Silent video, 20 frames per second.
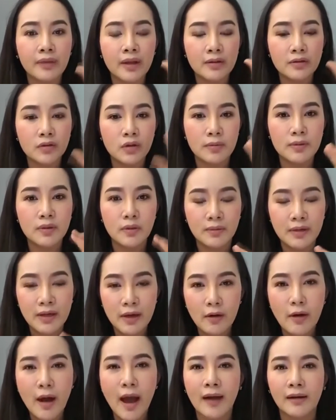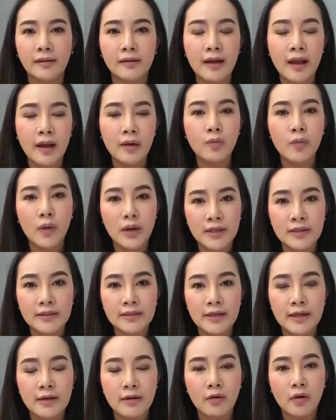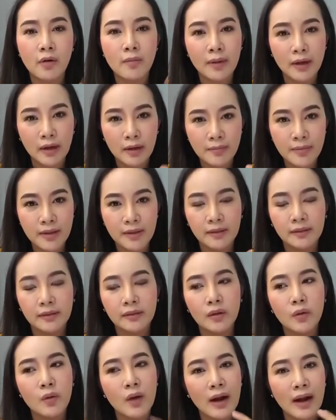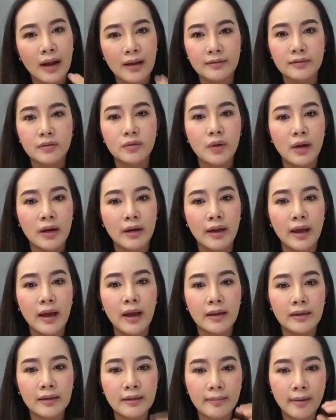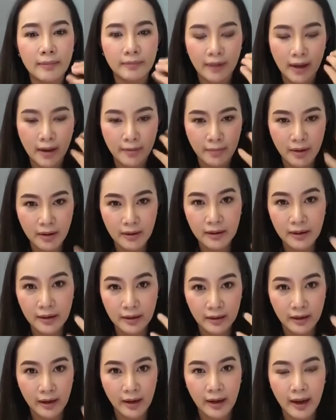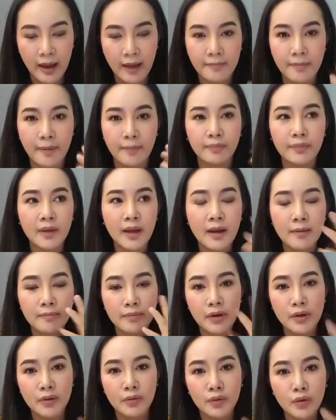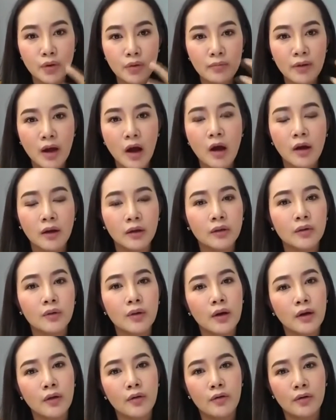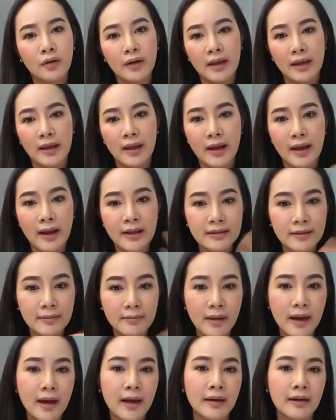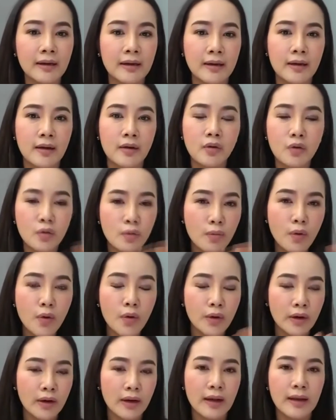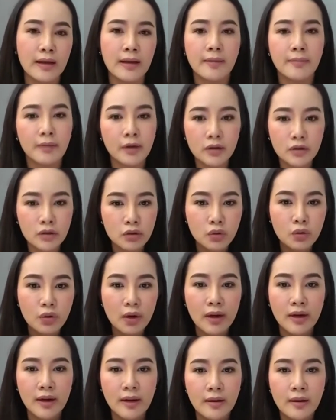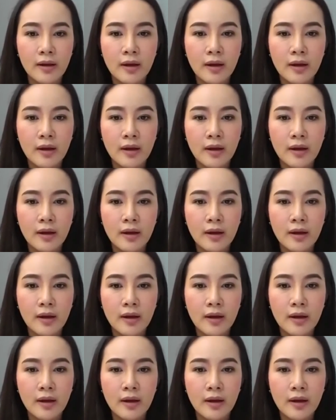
ส่วนผสมที่เราอัดแน่นไว้จริงๆ แล้วก็มันก็มีตัวหลายส่วนนะคะที่แบบทำให้เกิดอาการแบบผิวนุ่มและอ่อนตัวลงอะไรเงี้ยหน้าสัมผัสอะไรเงี้ยรูขุมขนอะไรเงี้ยมันก็จะช่วยได้